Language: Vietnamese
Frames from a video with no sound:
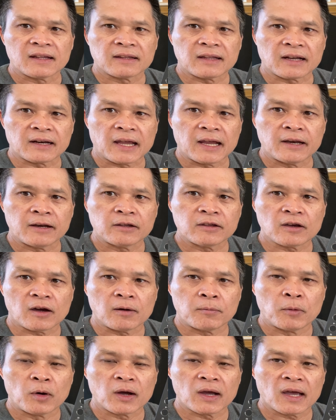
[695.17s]
thằng này nó cho
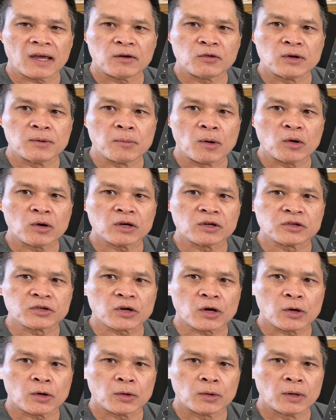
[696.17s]
một cái remote
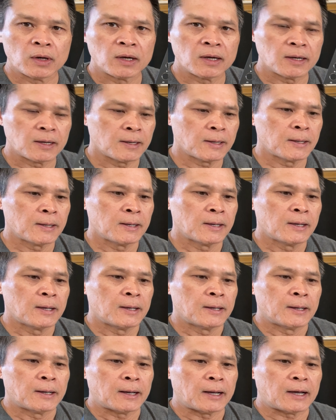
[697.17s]
control
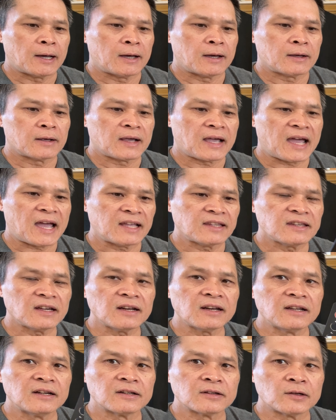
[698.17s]
uh, khá chất
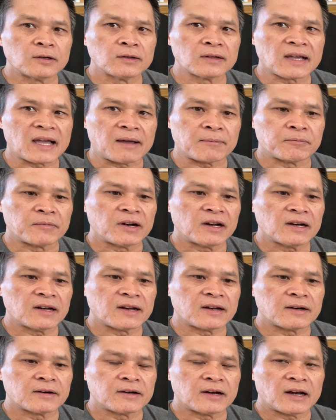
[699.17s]
lượng luôn cầm rất
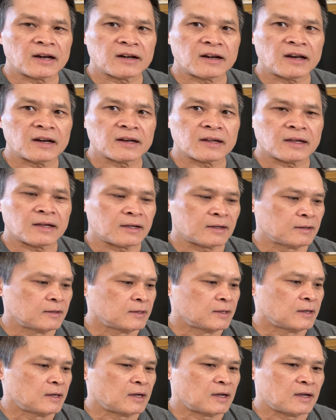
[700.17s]
là rất, rất là
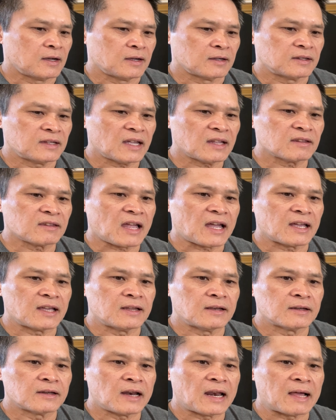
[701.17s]
uh, chắc tay
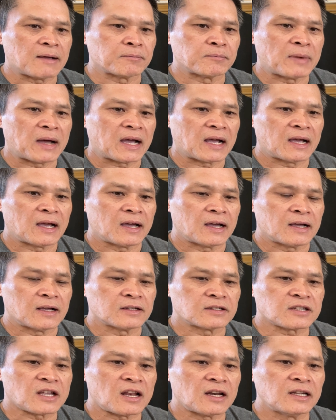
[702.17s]
nó làm bằng uh,
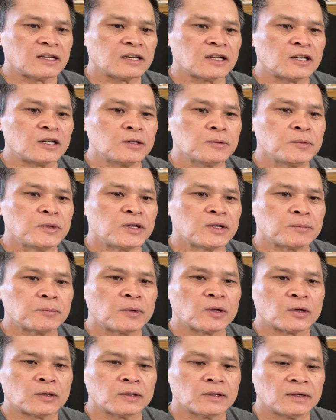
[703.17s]
solid aluminum
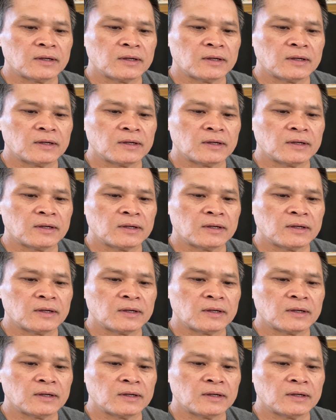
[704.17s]
luôn